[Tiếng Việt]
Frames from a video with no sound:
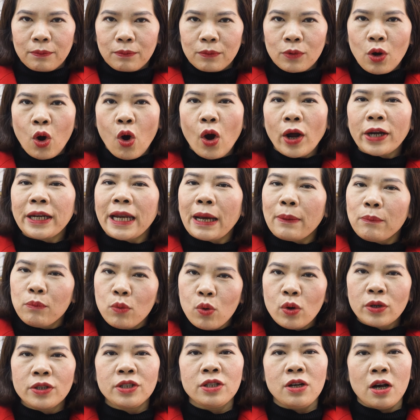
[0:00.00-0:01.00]
họ đã
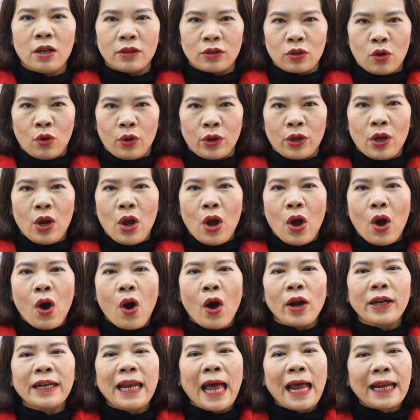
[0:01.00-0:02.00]
mua trước rồi
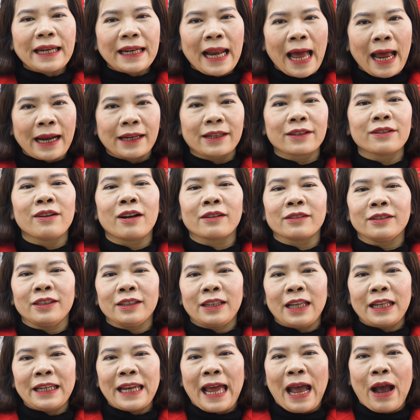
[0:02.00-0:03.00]
họ đã đạt được như
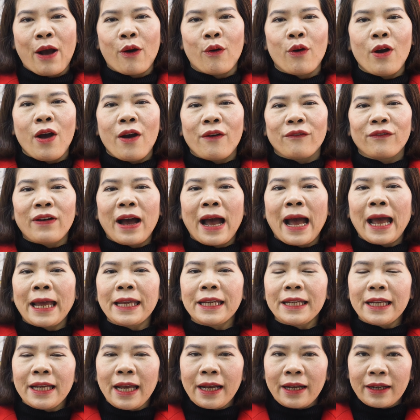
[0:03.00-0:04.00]
thế nào và
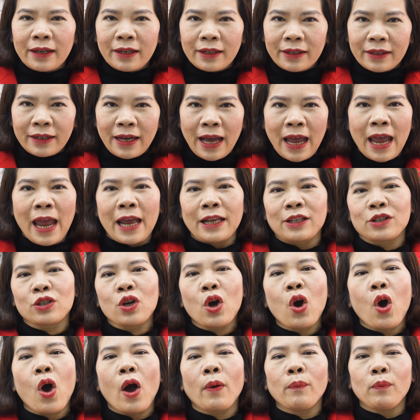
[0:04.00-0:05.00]
hãy kể cho
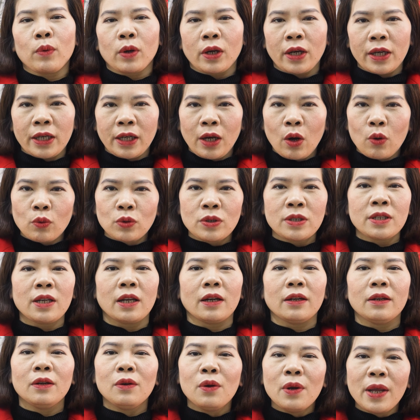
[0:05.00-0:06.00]
họ một cái câu
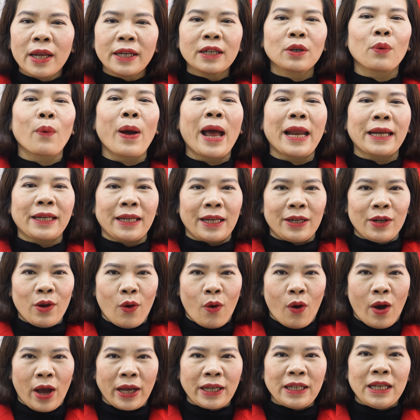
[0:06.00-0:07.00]
chuyện liên quan đến
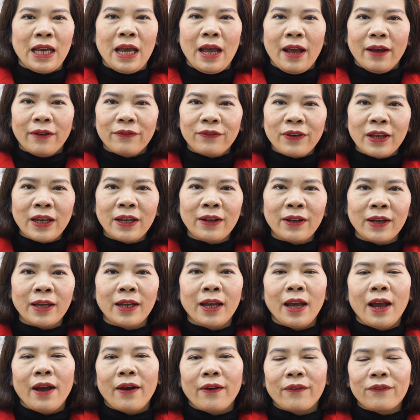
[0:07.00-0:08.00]
họ ấy vì
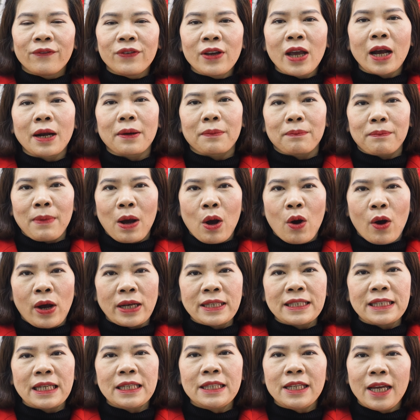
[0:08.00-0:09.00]
việc mà
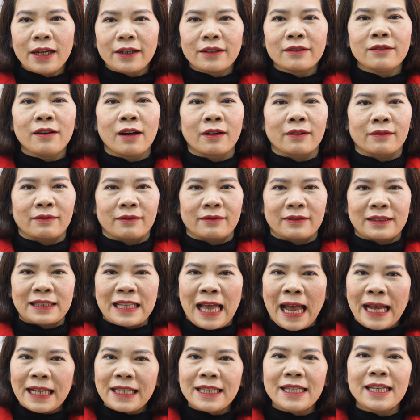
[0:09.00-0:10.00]
họ sẽ nhận được
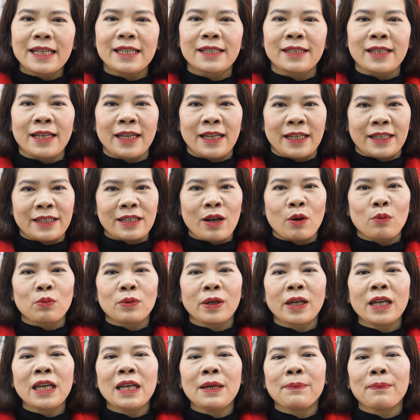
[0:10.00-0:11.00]
giá trị gì trong
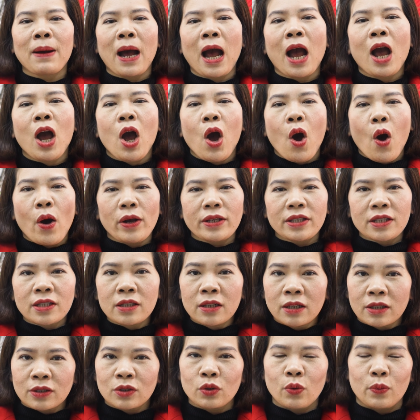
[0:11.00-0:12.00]
khi mà họ
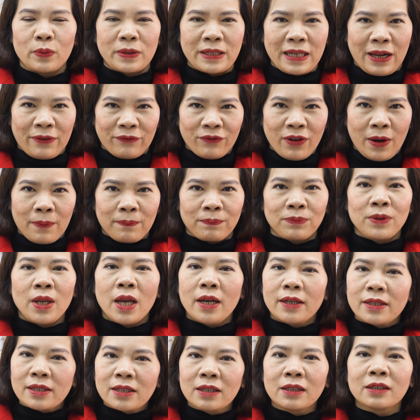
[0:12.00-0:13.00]
sử dụng sản phẩm
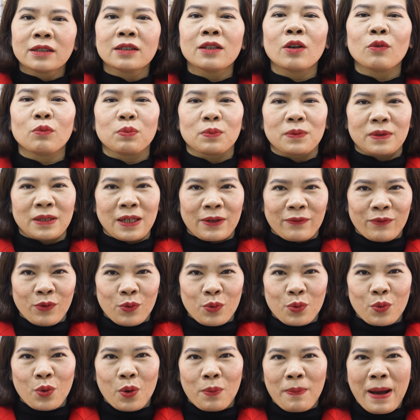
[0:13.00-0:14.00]
sử dụng dịch
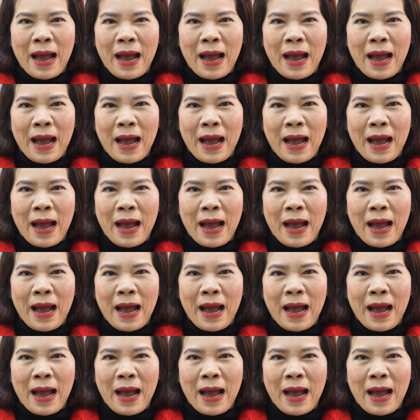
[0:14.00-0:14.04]
vụ của